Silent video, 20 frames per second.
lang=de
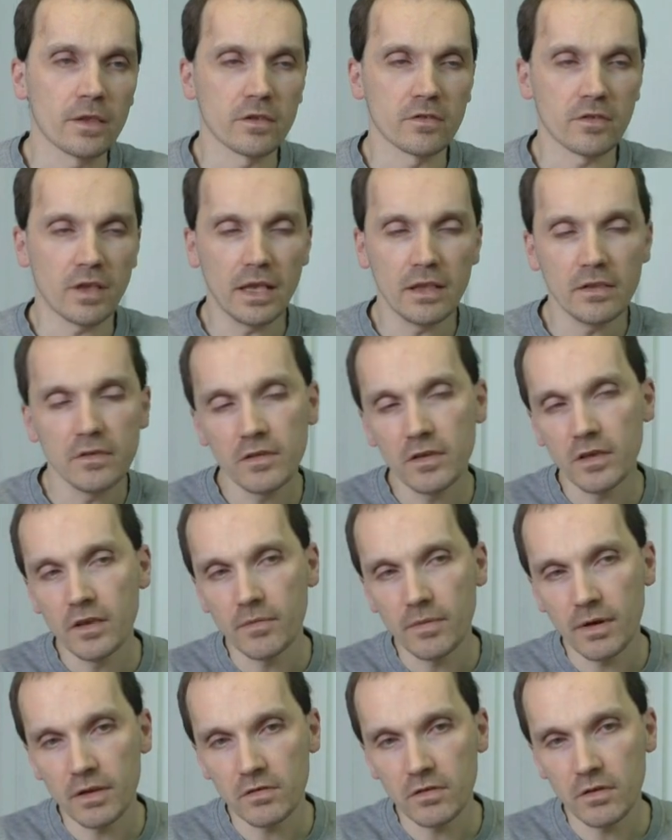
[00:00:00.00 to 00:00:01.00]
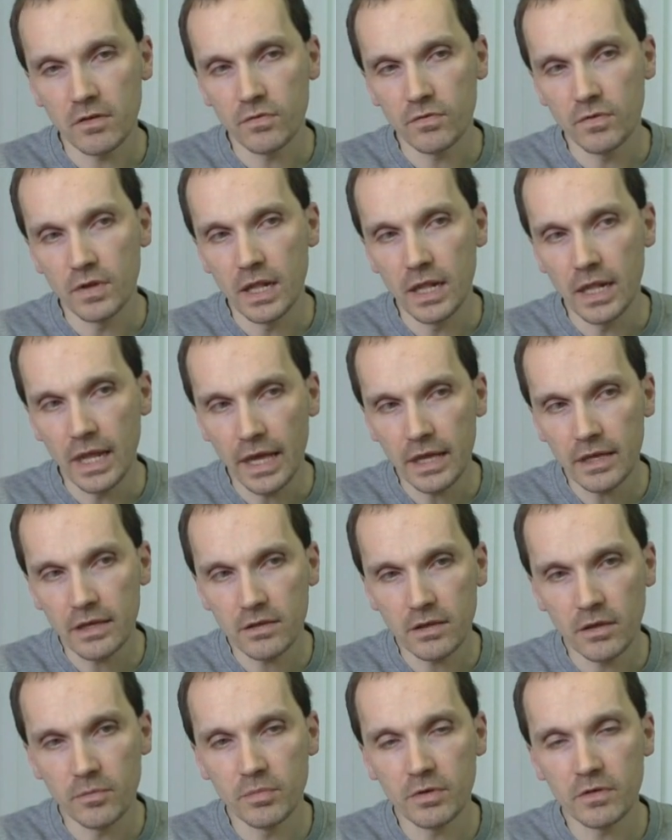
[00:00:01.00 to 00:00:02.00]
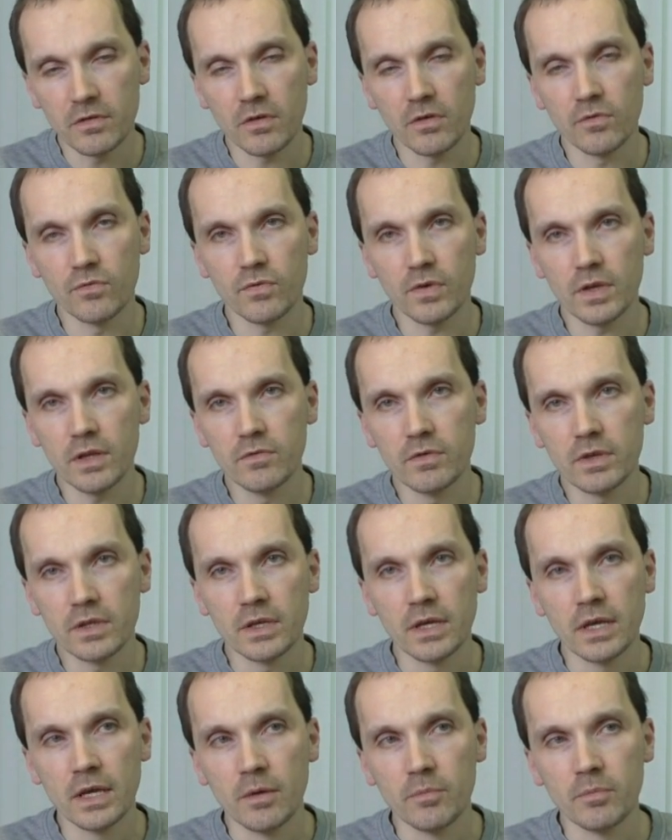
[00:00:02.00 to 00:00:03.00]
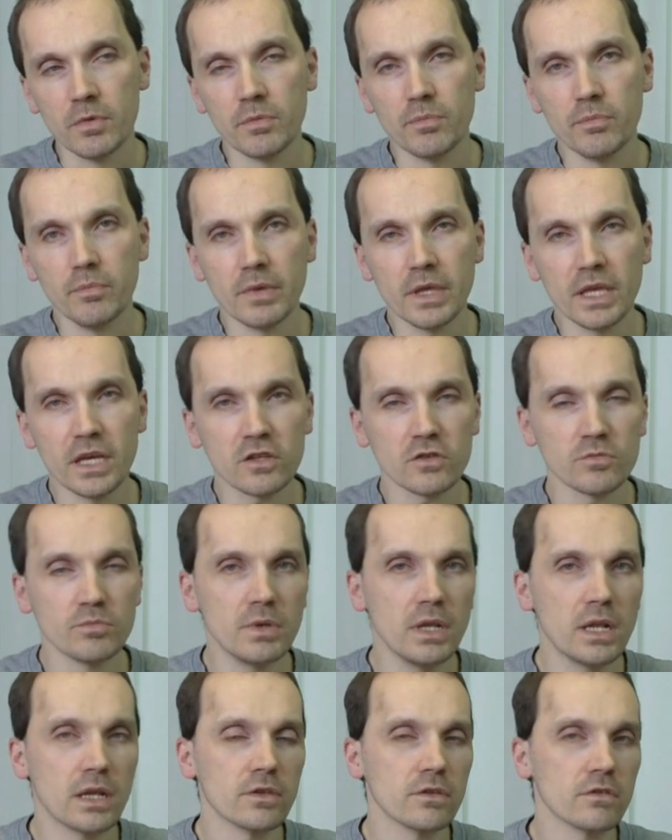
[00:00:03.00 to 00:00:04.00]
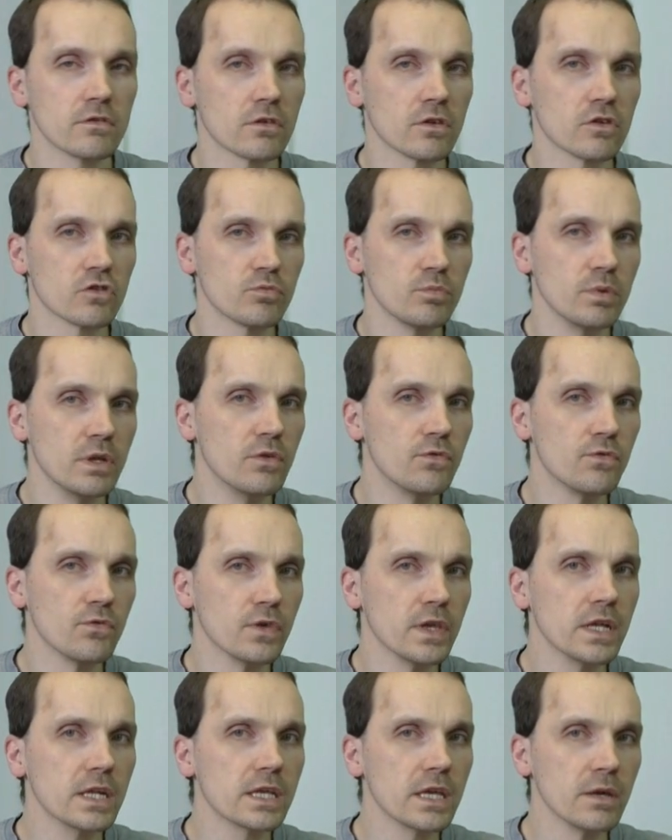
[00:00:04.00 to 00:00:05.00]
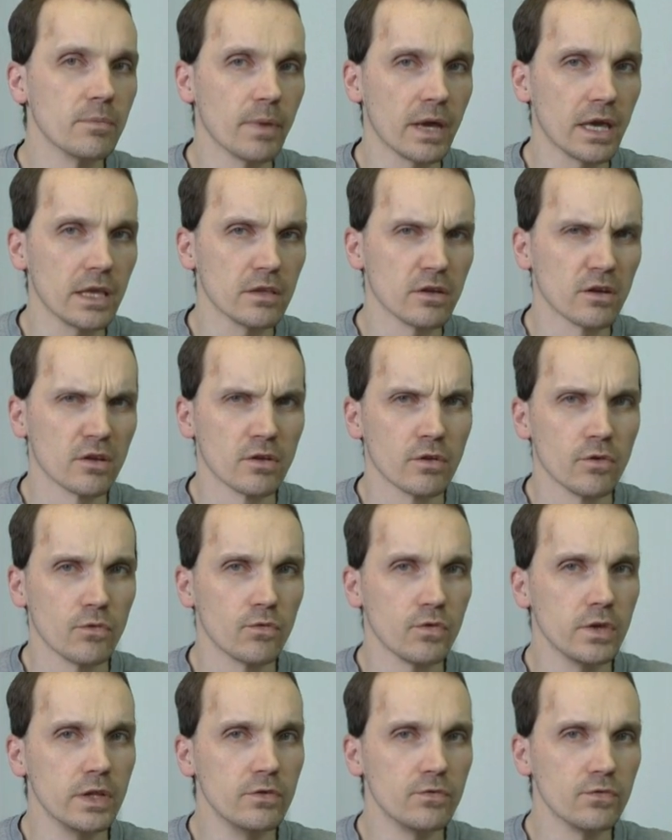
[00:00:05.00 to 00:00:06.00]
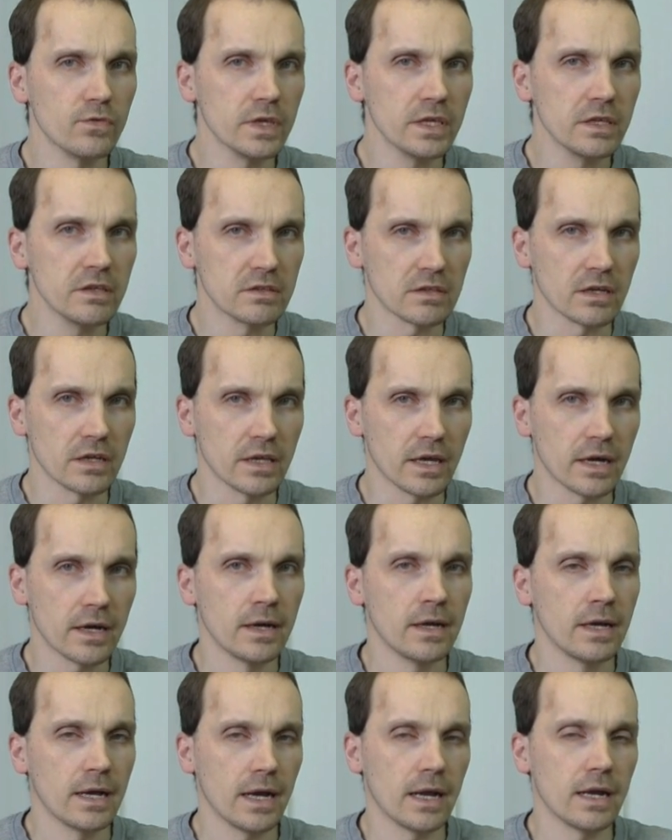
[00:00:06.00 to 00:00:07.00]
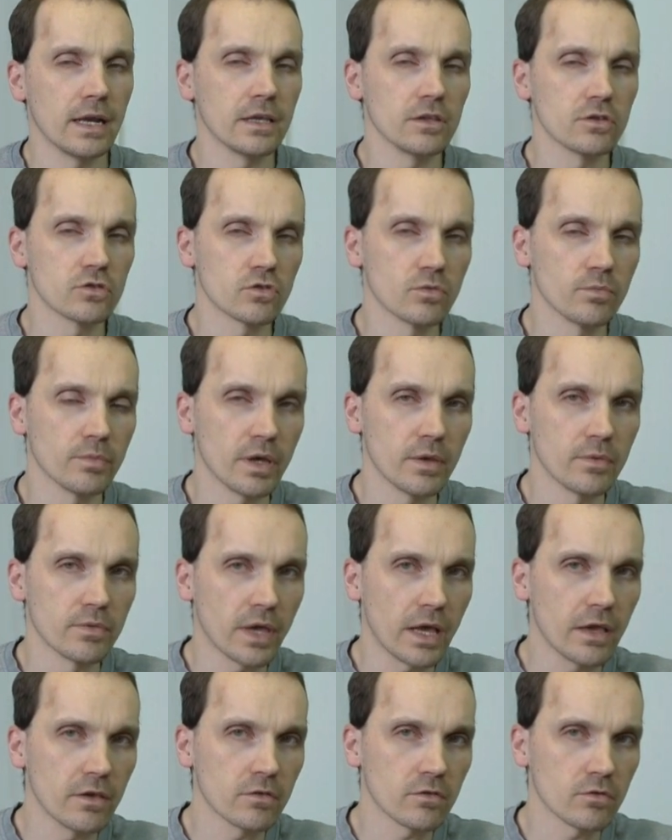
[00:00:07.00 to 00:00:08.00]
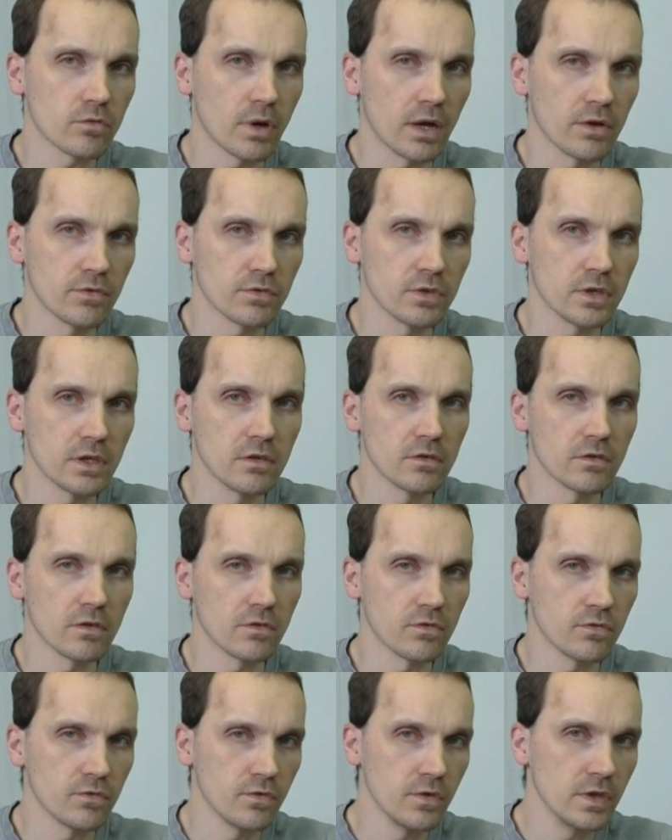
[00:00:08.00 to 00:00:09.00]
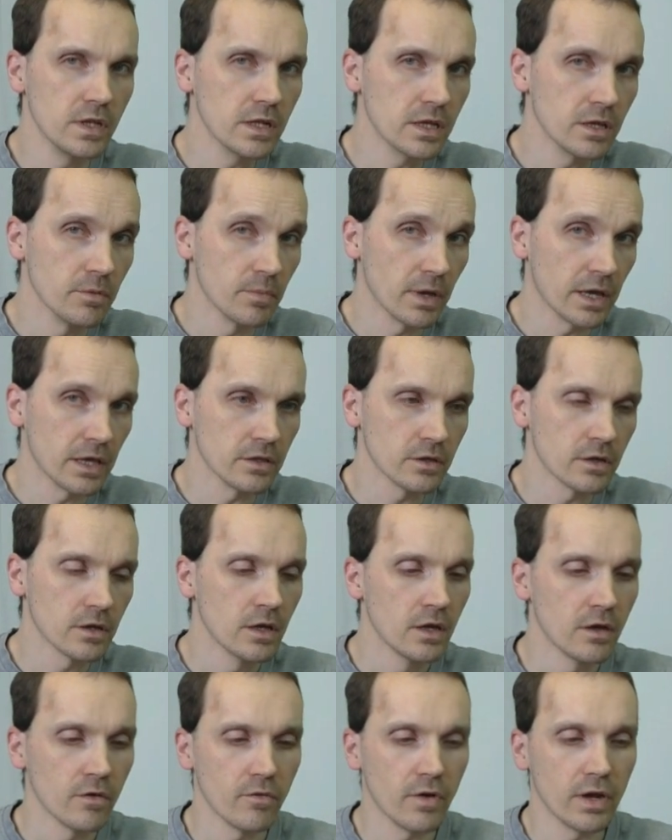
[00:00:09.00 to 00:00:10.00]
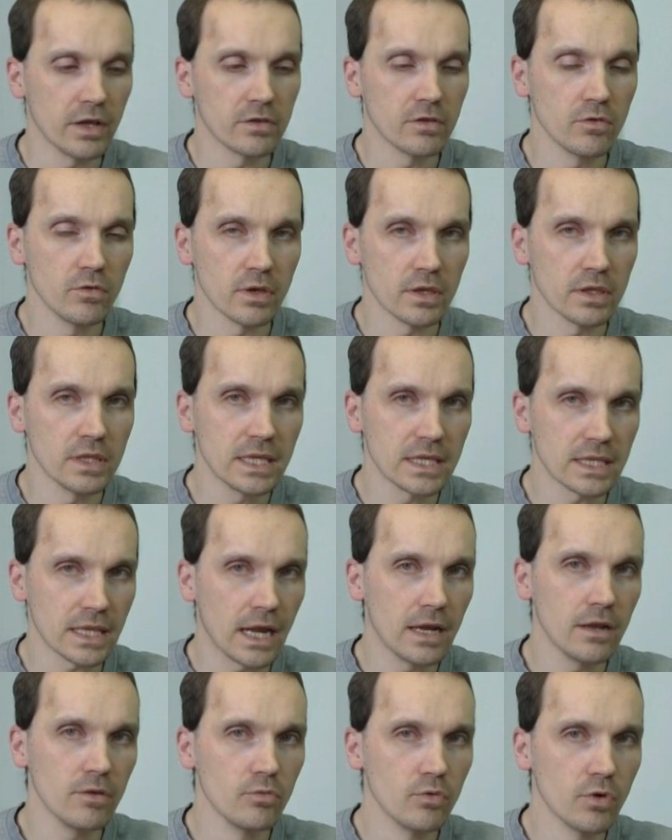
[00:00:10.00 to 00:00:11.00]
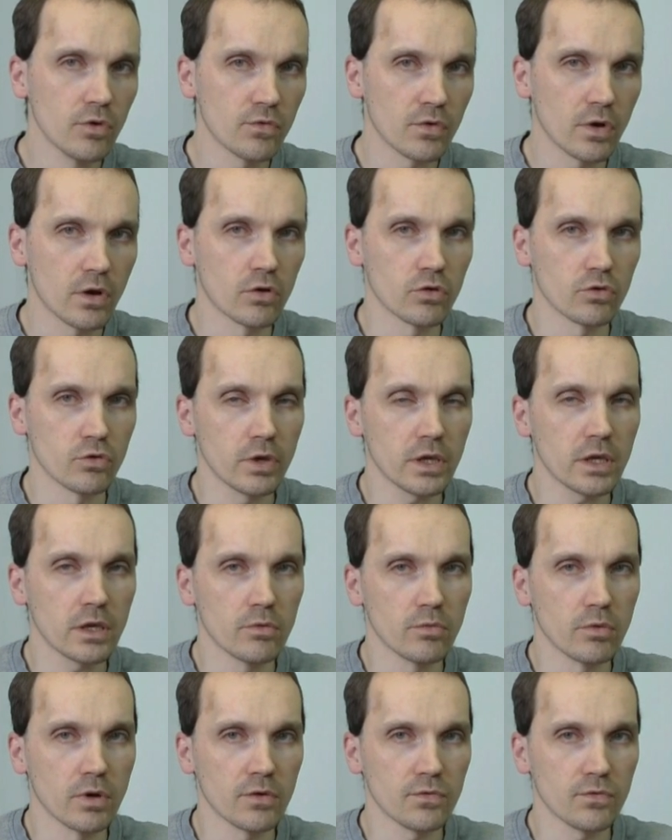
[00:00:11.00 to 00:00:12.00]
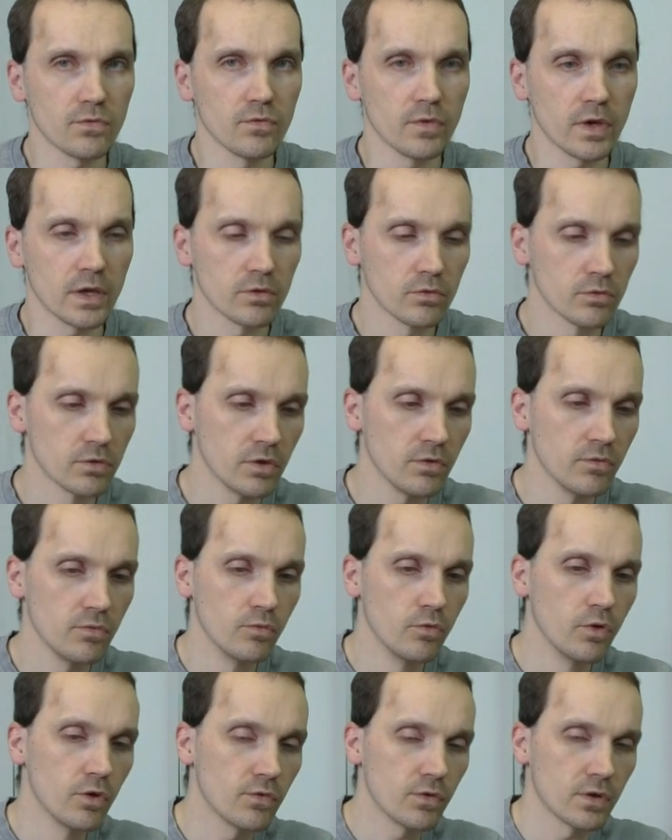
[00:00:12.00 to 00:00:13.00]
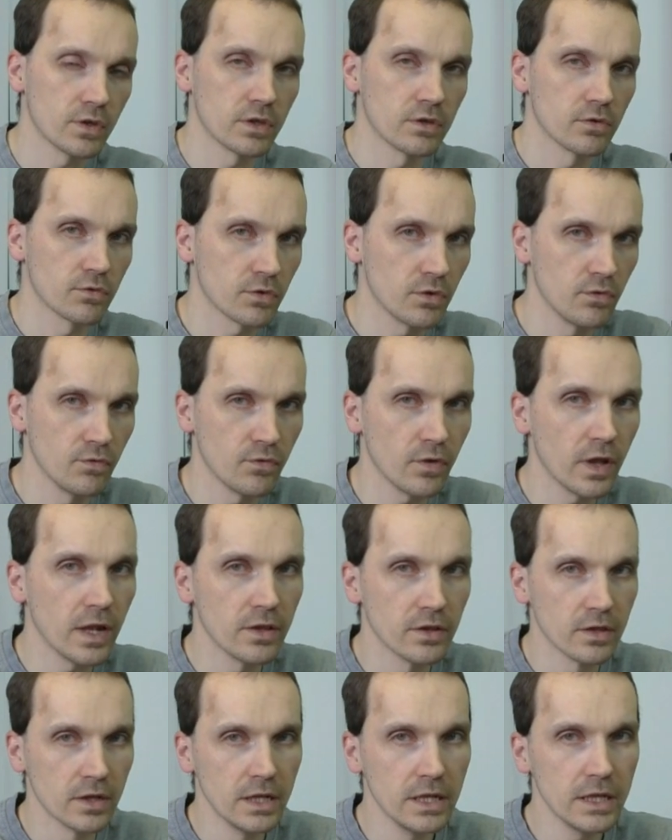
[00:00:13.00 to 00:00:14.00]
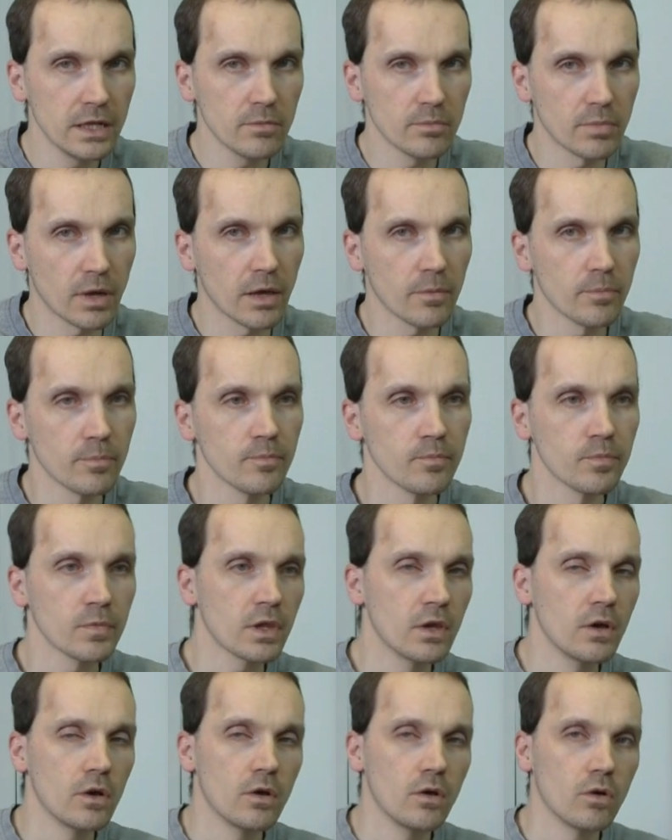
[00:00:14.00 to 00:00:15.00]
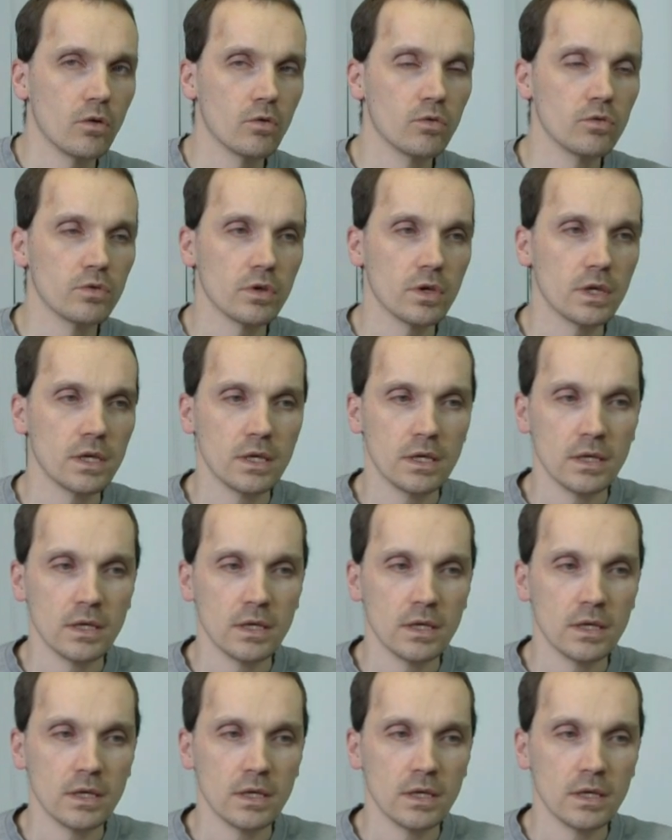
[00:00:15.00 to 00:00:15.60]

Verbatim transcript: Das Einzige, was euch vielleicht ein bisschen fehlen wird, mit mehr Spielern ist das Spiel viel gemeiner, viel fieser. Ja. Alleine schon beim Dice Drafting ist es viel gemeiner, weil die, nicht alle Würfel auch neu geworfen werden und die Würfel dann auf den Feldern liegen bleiben. Und